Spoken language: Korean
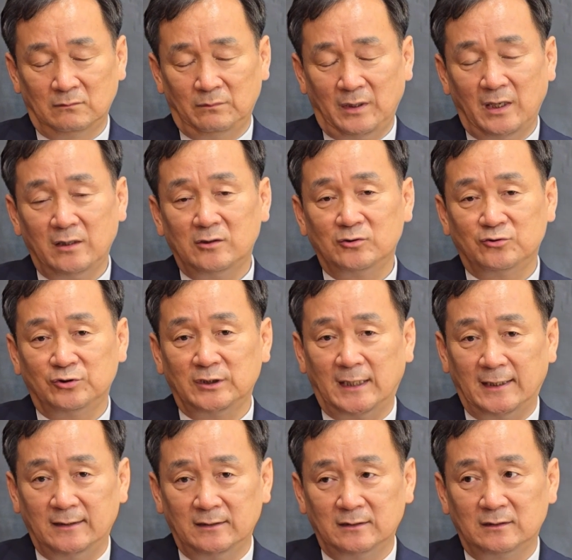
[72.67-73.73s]
페이를 주지
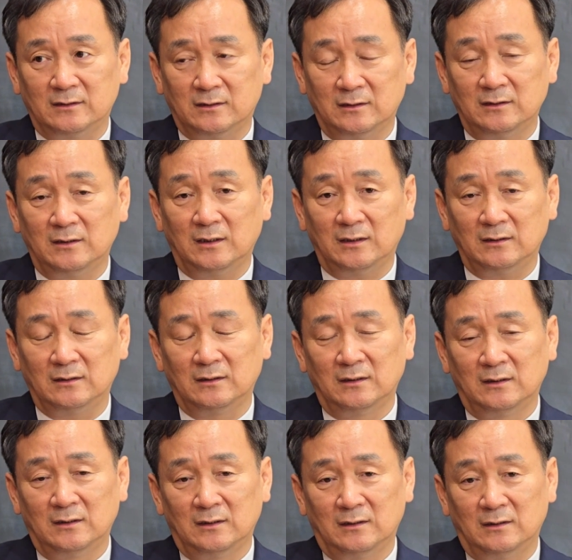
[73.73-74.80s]
않는 그러한
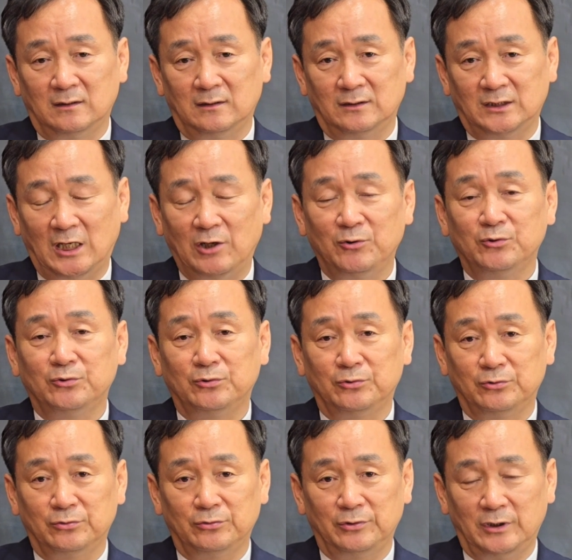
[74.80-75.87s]
어,
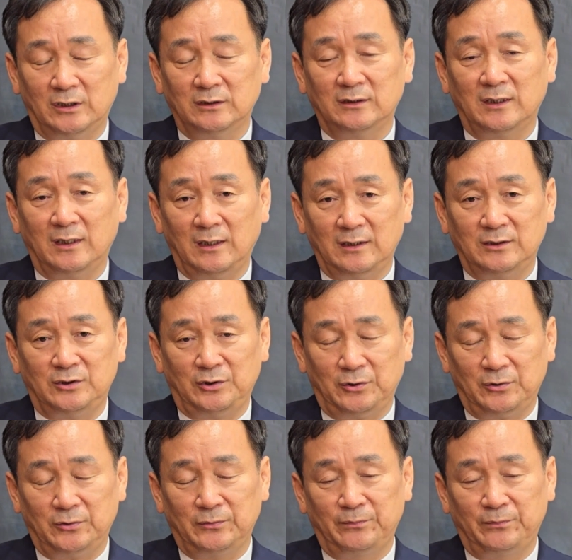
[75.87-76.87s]
자유 형태이죠.